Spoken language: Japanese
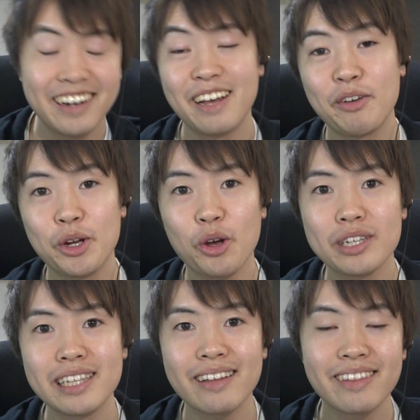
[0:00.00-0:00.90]
レベル4
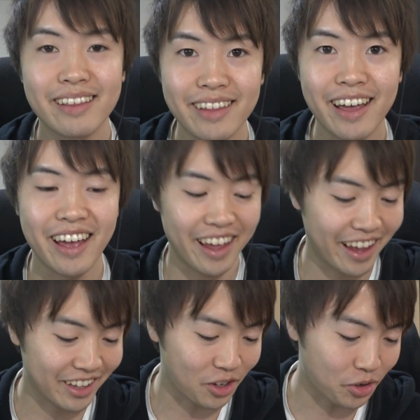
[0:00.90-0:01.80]
になったんで、
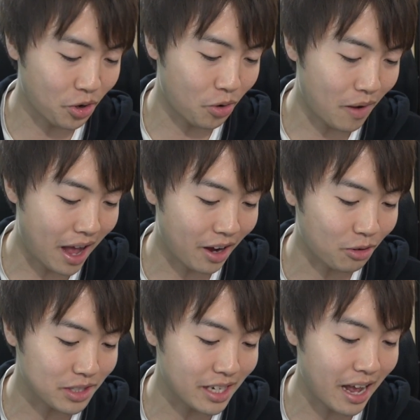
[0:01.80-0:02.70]
えっと、今日は
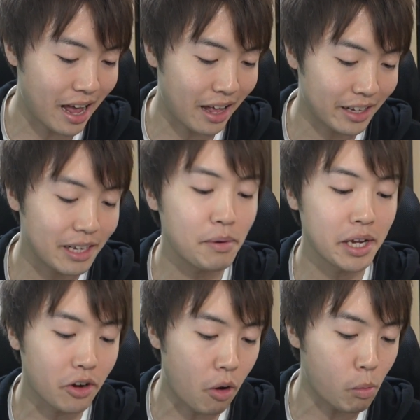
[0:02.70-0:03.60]
こちら、卑
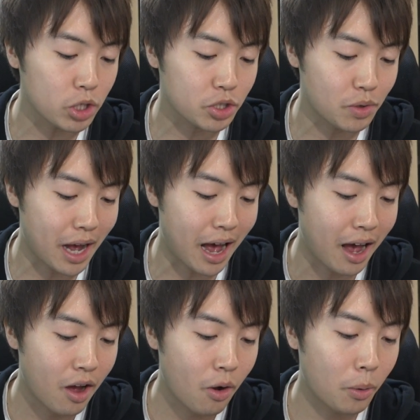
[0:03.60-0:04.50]
弥呼もしくは、
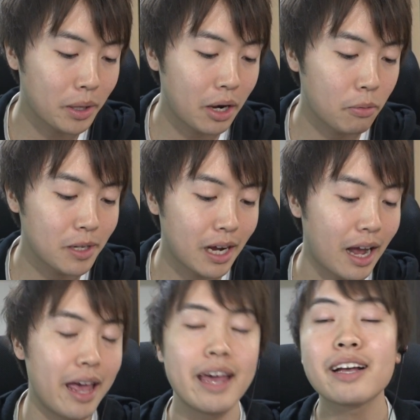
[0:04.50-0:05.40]
織田信
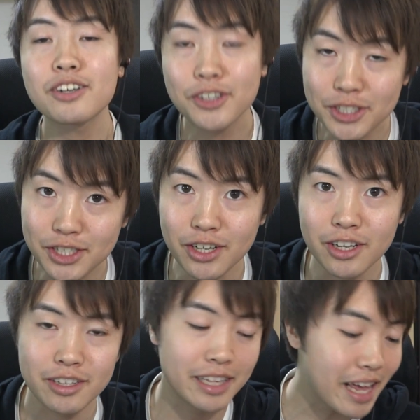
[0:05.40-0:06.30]
長 X
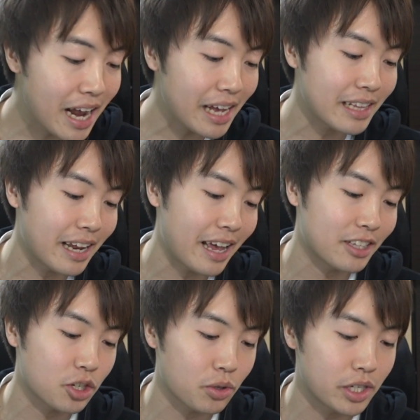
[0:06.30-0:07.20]
狙いで
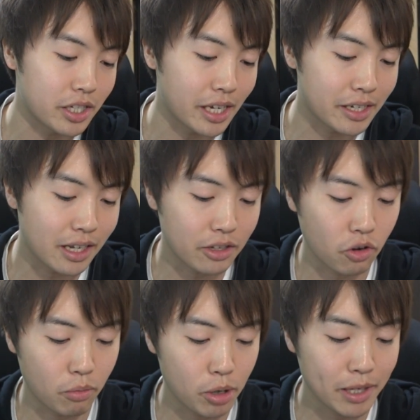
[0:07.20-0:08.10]
ね、ちょっと引いていきたい
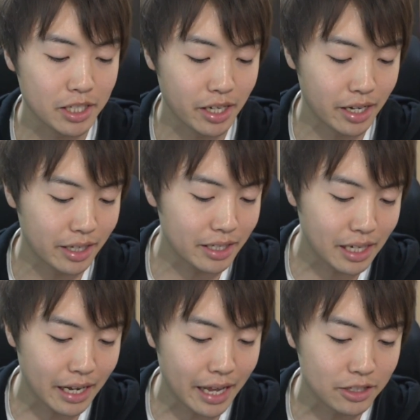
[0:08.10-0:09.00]
と思います。で
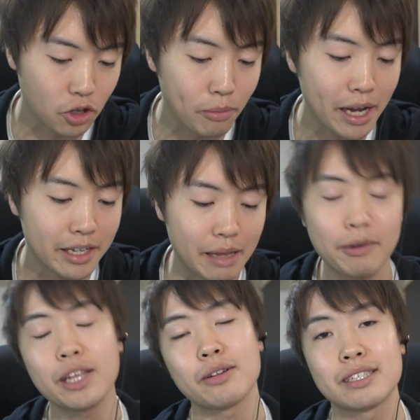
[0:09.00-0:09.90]
すがね、その前にね、
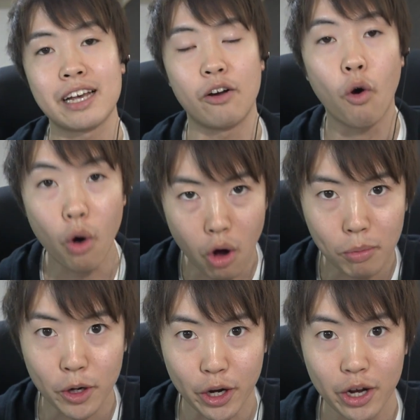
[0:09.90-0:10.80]
見てください。
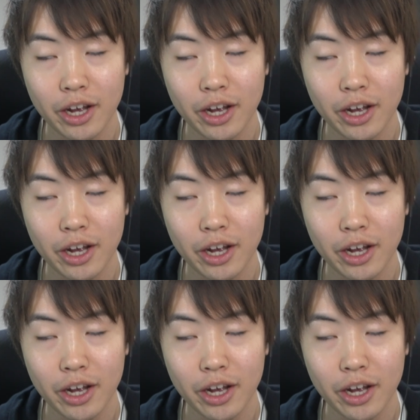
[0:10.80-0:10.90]
オーブ、